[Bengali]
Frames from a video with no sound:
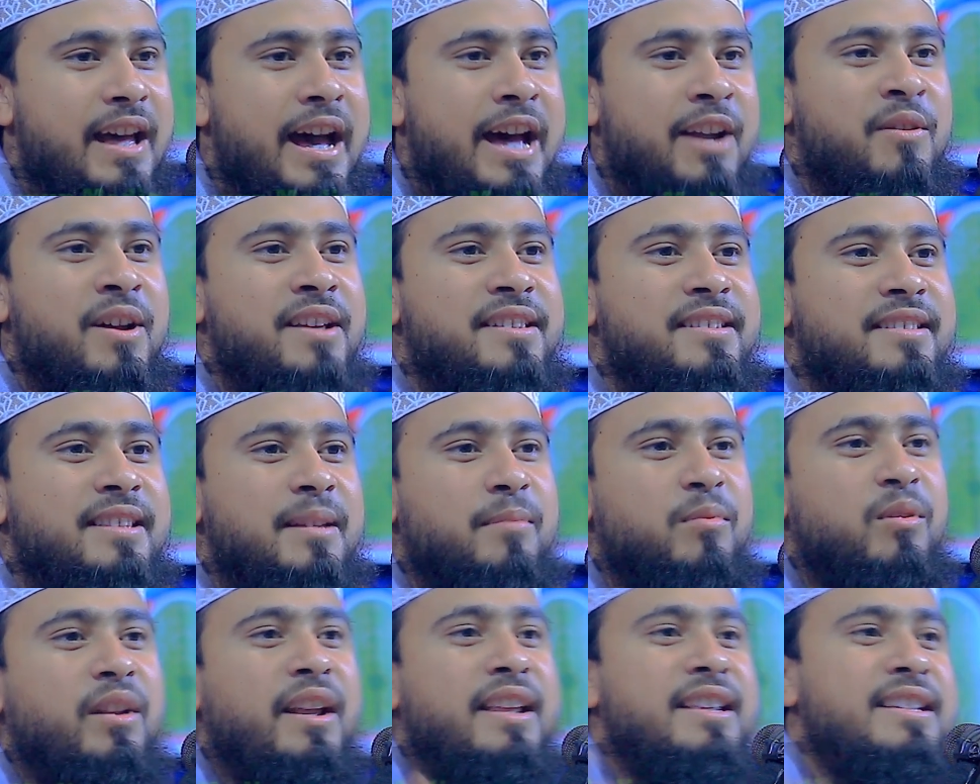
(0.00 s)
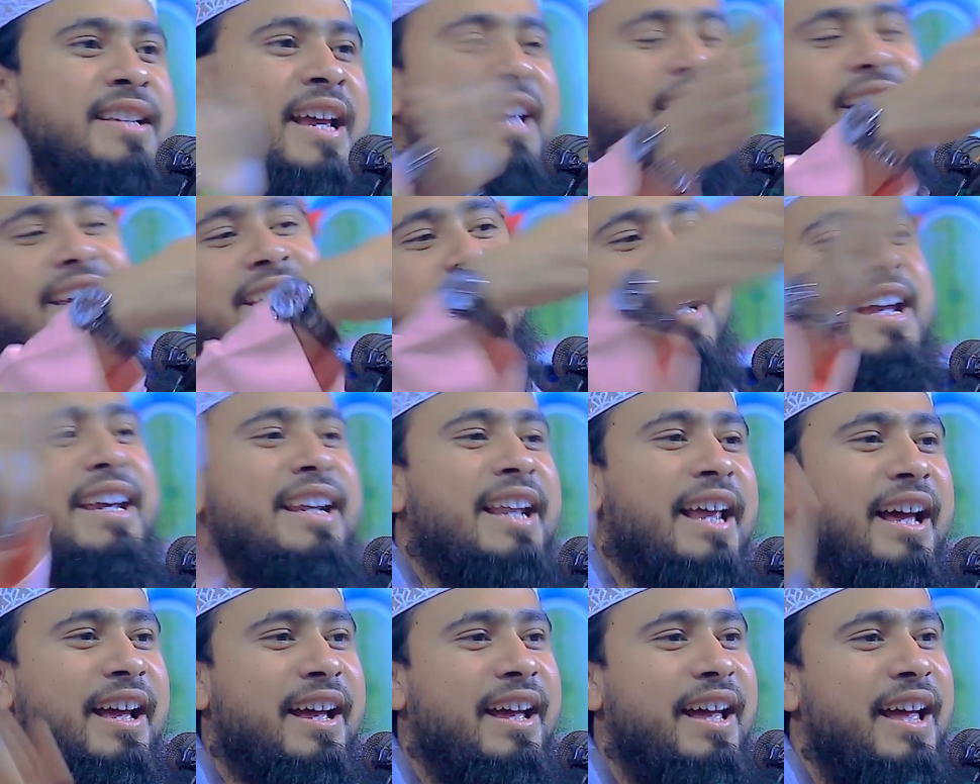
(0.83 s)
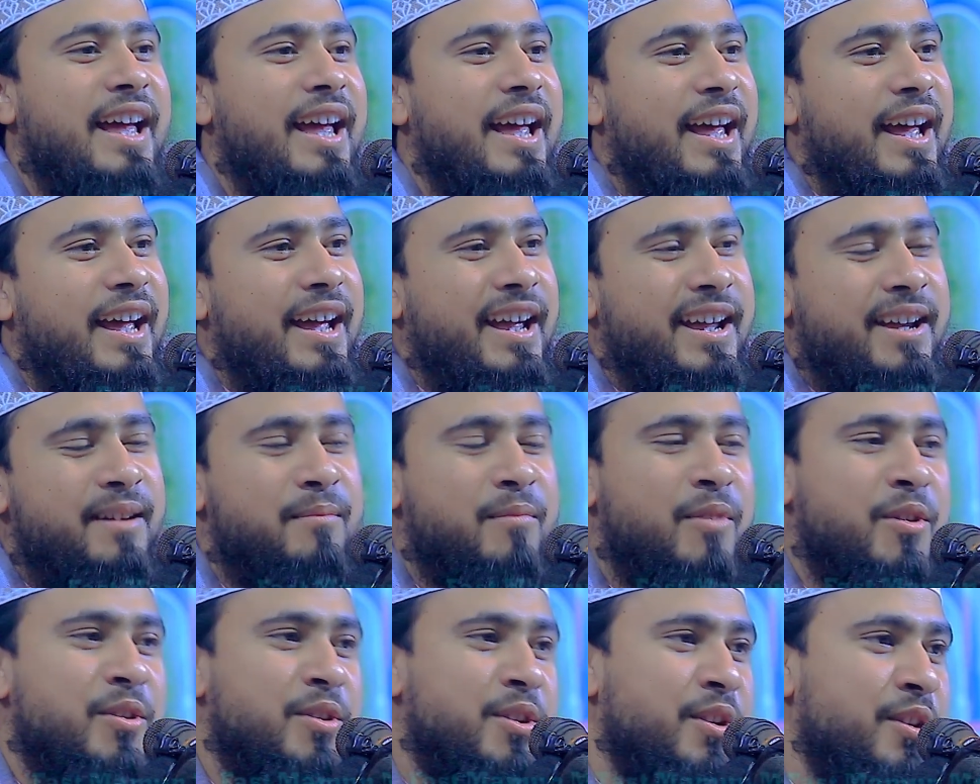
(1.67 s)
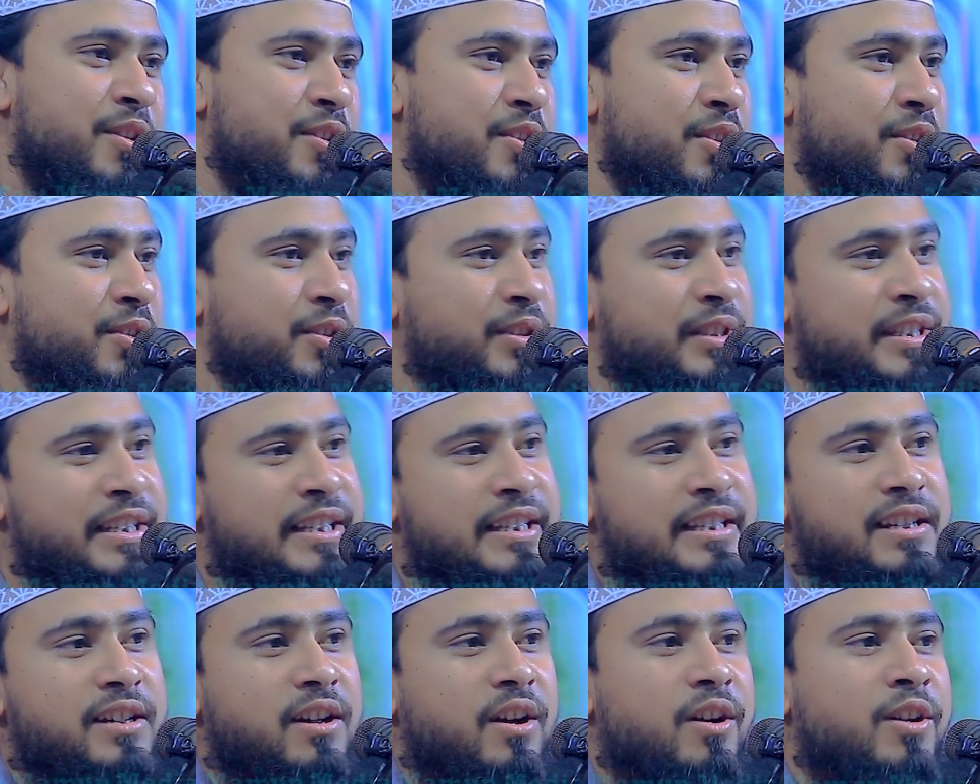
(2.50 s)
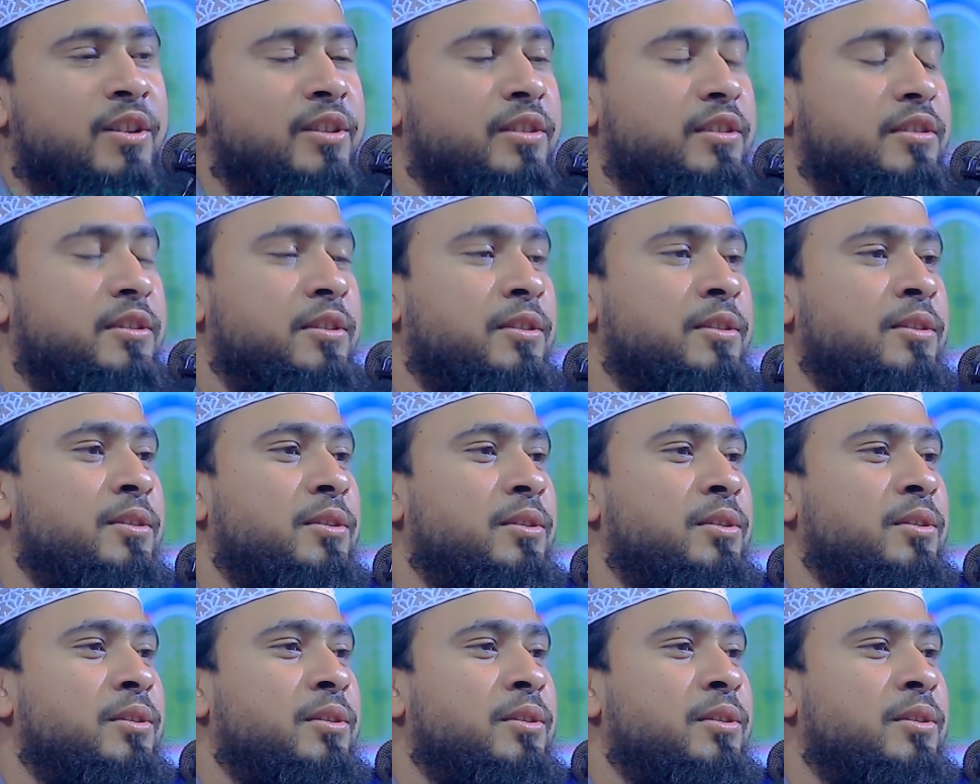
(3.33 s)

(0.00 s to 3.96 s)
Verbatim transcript: আরো আসতে বলেন চাই কি চাই না এমন যদি হতো